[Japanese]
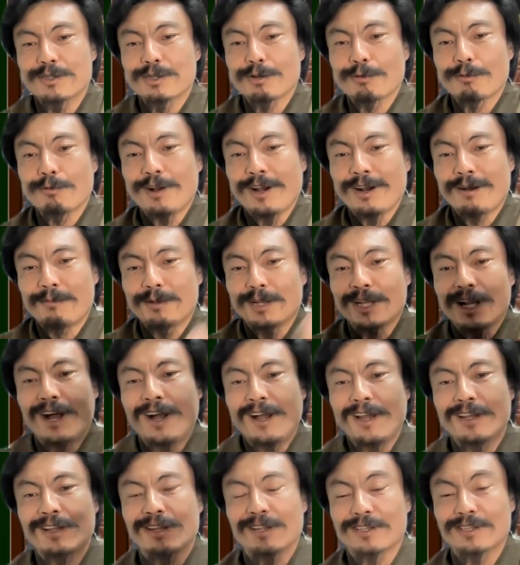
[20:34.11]
そこからまた
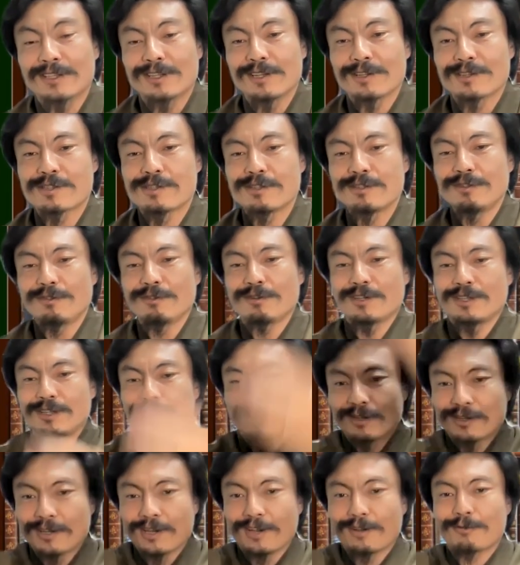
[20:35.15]
生えてきて次の日
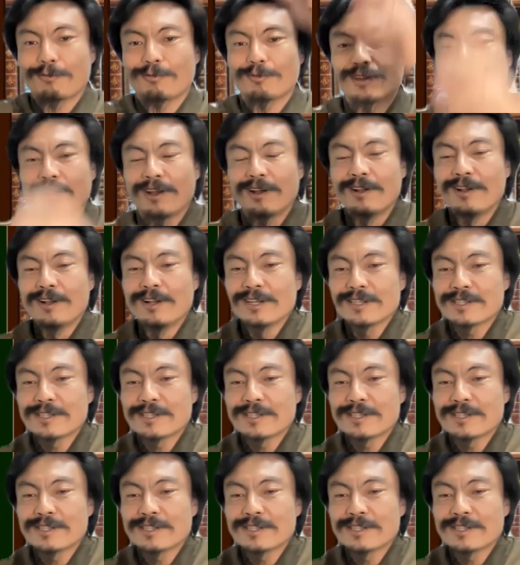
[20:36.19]
に結構ね